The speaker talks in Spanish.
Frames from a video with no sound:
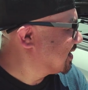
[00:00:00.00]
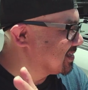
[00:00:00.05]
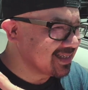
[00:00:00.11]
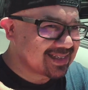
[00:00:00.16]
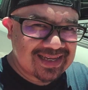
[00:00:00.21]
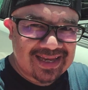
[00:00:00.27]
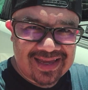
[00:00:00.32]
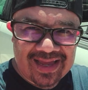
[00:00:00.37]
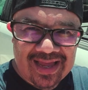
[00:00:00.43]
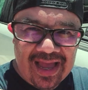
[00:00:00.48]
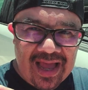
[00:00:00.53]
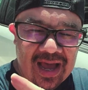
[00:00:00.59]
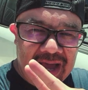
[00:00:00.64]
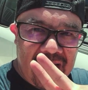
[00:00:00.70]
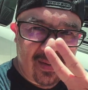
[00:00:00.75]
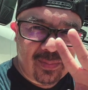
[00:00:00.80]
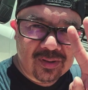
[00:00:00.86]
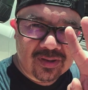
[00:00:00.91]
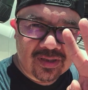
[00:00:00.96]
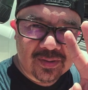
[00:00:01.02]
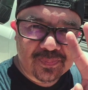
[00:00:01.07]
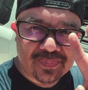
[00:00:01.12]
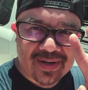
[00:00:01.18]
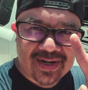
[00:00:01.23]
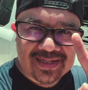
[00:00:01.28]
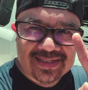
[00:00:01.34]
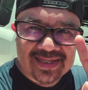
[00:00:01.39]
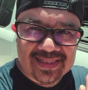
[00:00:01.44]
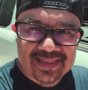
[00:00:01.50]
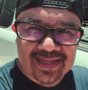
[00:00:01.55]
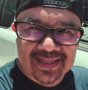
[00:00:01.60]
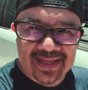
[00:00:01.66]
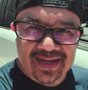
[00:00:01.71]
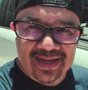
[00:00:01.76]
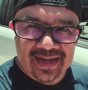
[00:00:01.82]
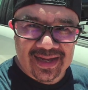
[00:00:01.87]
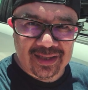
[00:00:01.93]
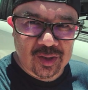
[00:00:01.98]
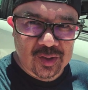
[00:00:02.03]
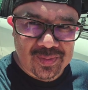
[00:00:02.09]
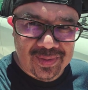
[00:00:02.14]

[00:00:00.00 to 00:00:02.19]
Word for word: Así es que vámonos para Santana, allá nos